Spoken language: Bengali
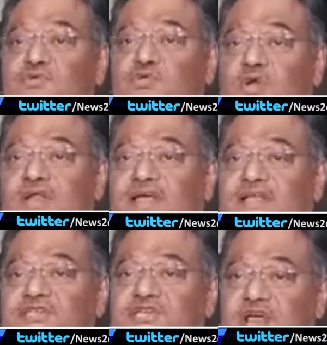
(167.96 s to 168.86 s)
তো দলে
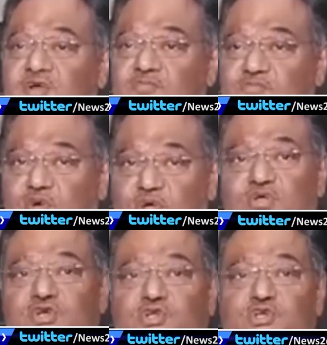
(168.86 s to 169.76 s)

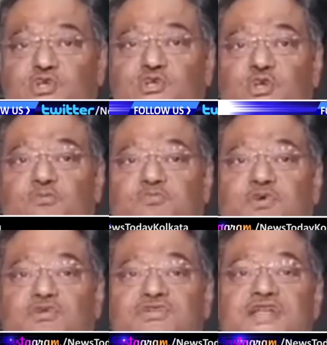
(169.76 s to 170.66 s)
ছিয়ানব্বইও যথেষ্ট
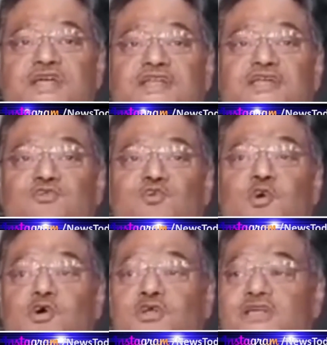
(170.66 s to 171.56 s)
জনপ্রিয় ছিলেন কিন্তু
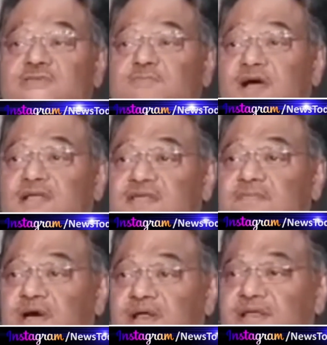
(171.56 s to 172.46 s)
কংগ্রেস
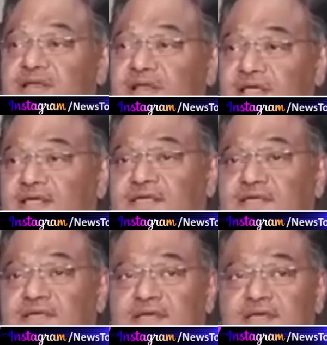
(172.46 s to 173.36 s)
ভাঙতে পারেননি
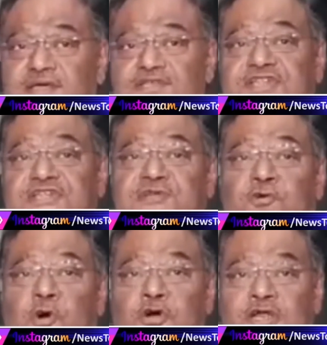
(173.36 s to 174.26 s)
যেদিন
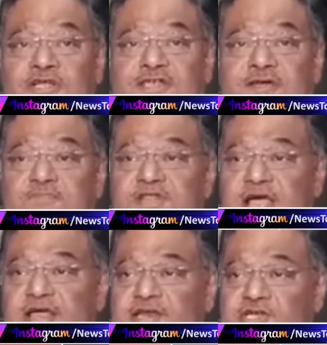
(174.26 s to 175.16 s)
কংগ্রেসের
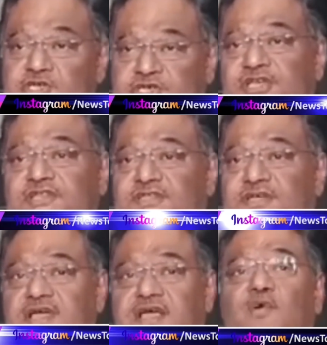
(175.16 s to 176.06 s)
বিদায় নিশ্চিত
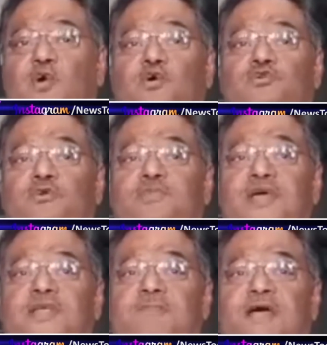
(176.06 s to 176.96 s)
এবং অটল
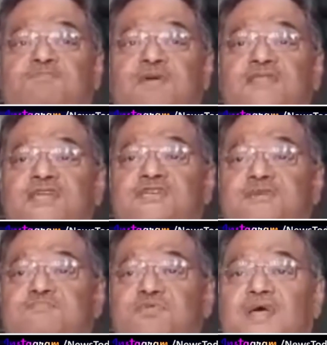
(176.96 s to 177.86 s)
বিহারী বাজপেয়ী
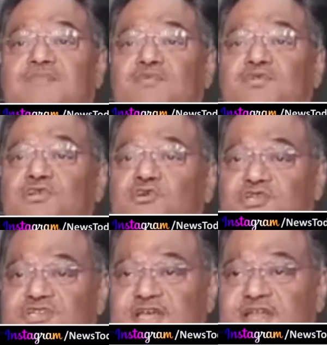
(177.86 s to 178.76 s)
দেশের প্রধানমন্ত্রী
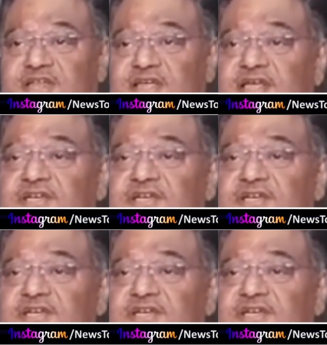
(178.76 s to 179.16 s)
হচ্ছেন